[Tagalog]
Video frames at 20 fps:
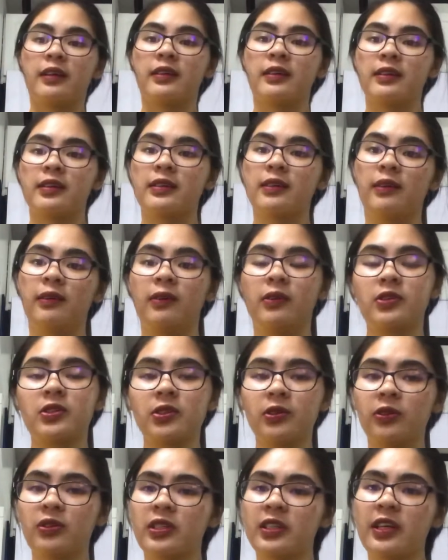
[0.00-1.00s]
So,
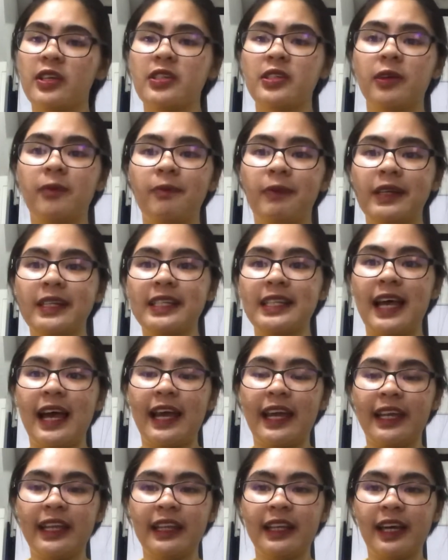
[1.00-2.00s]
gusto ko siyang
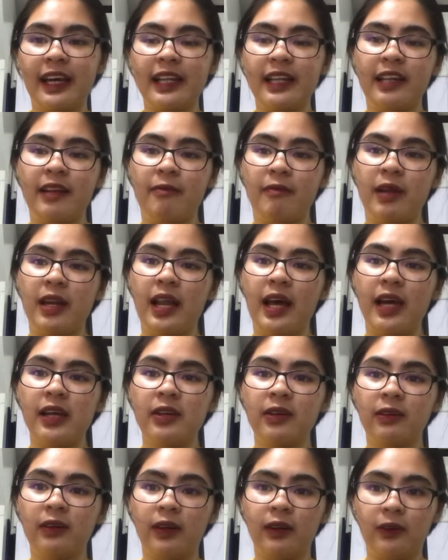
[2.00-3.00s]
sopresahin kahit na
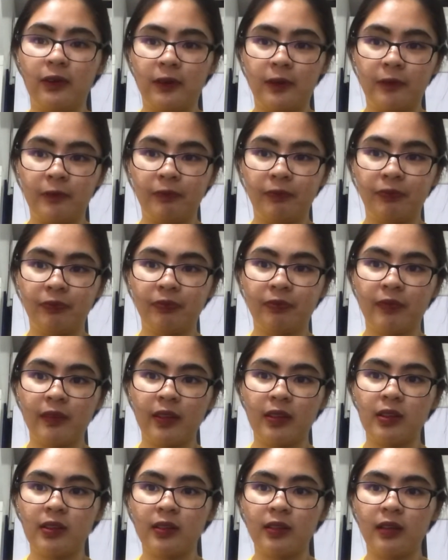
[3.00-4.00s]
malayo ako.
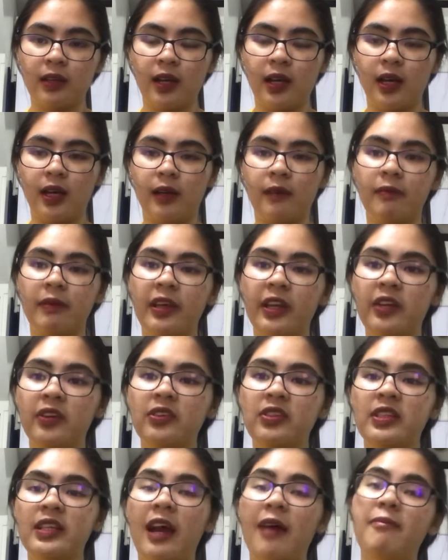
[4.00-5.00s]
Uh, ah,
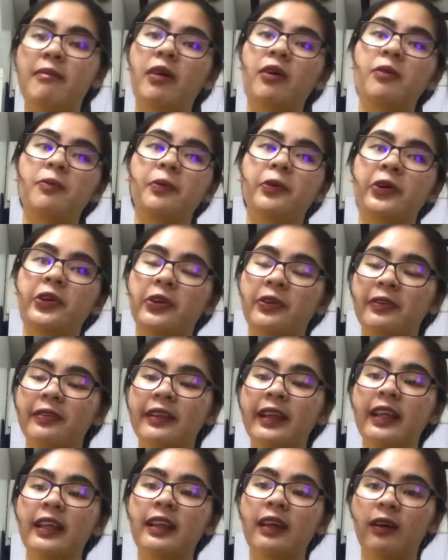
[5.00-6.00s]
kinuntsaba ko po yung
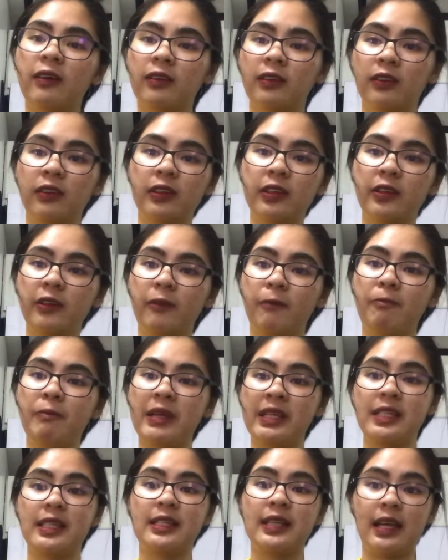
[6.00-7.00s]
tita ko doon, yung
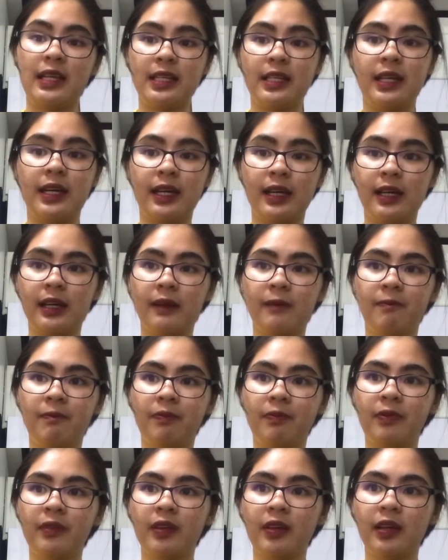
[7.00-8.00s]
pinsan niya.
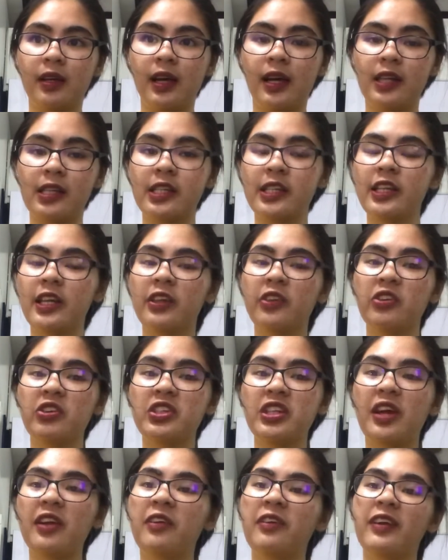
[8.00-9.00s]
Uh, chinat ko
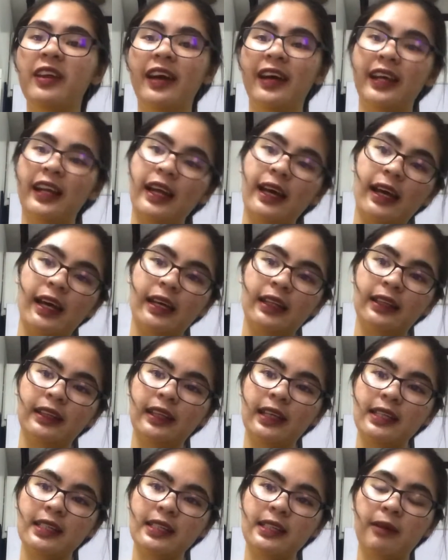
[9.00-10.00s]
siya nung nakaraan,
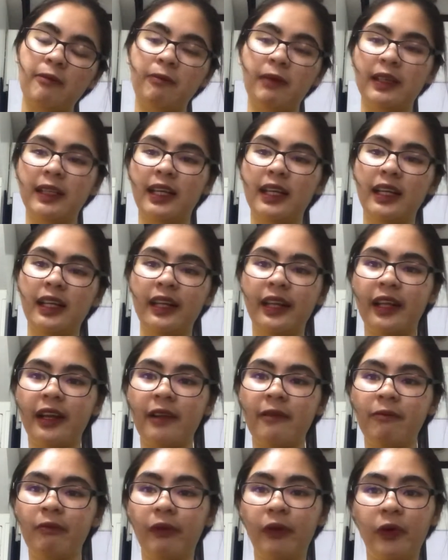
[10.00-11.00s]
tapos nagpadala na
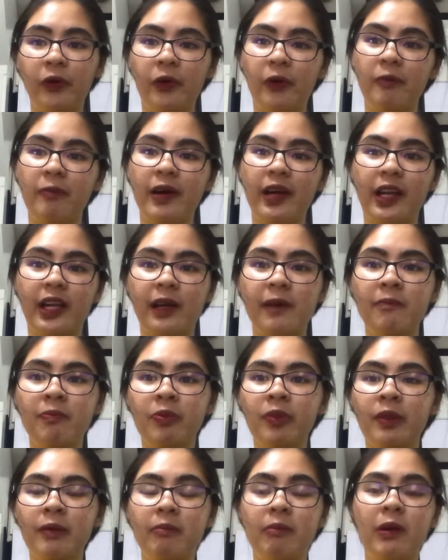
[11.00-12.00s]
rin po ako para
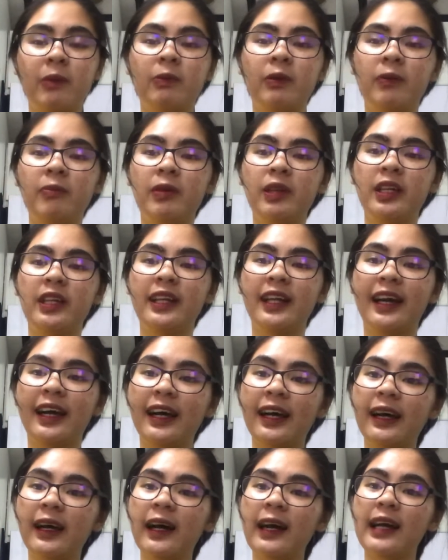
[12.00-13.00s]
magpabili
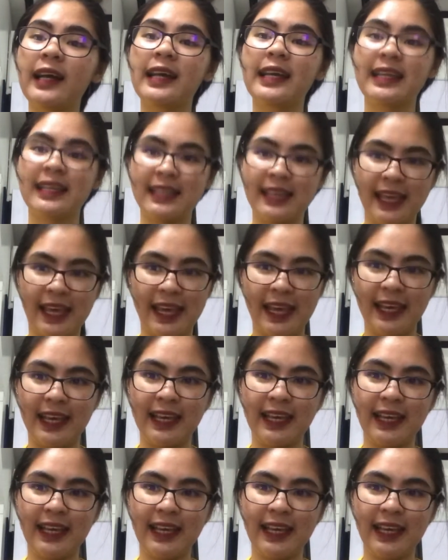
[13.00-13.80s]
ng cake.